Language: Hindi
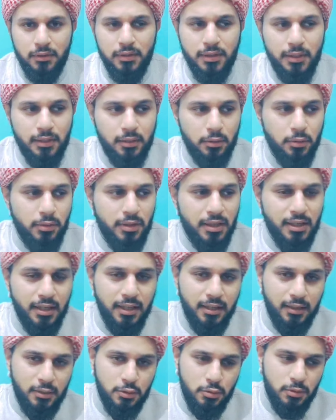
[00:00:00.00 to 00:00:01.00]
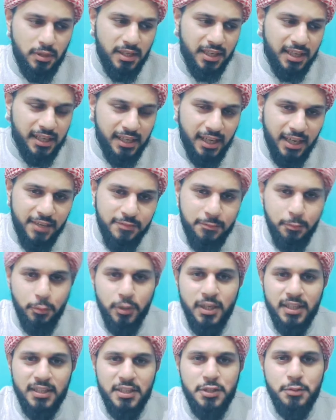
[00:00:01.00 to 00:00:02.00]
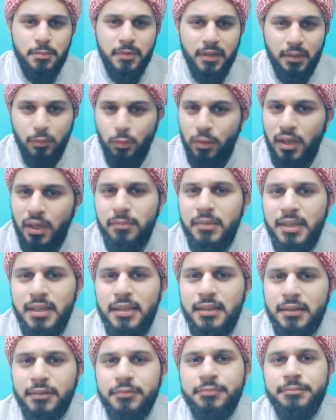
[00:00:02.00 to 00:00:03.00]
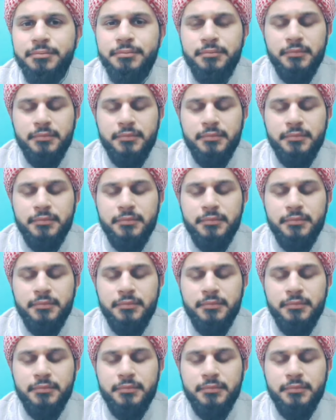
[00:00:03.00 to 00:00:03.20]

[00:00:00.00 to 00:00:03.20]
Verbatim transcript: ठीक है क्योंकि रसूल की लाइफ पूरी हदीस में है कुरान में नहीं है